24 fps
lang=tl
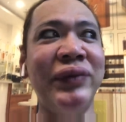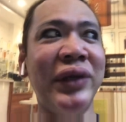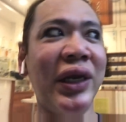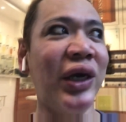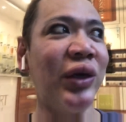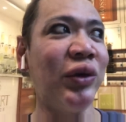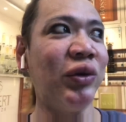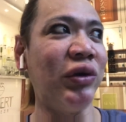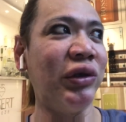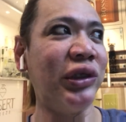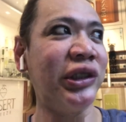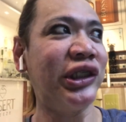na
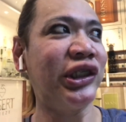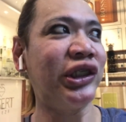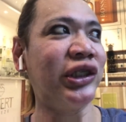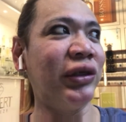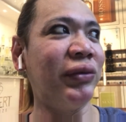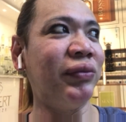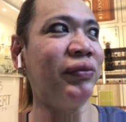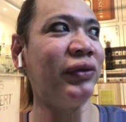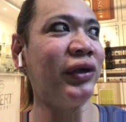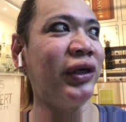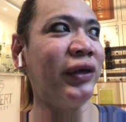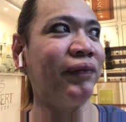
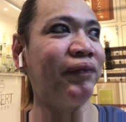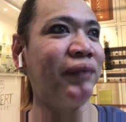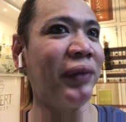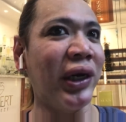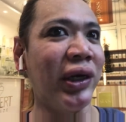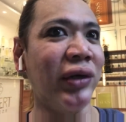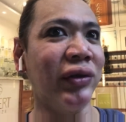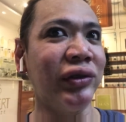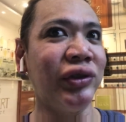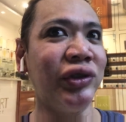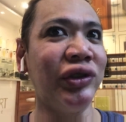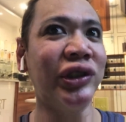customer
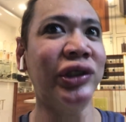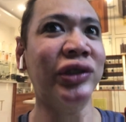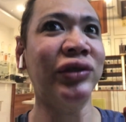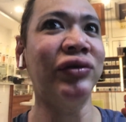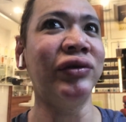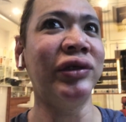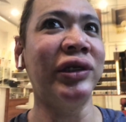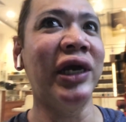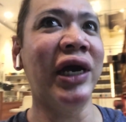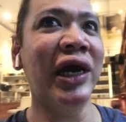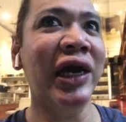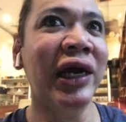pero just
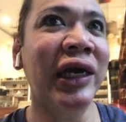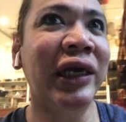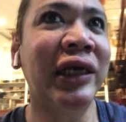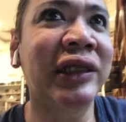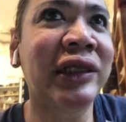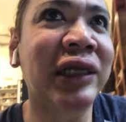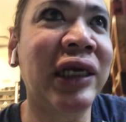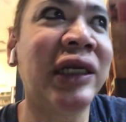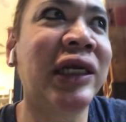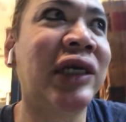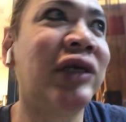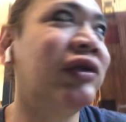ko dai
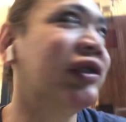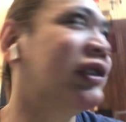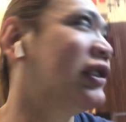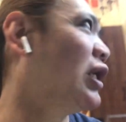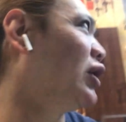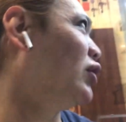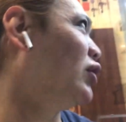tingnan nyo sa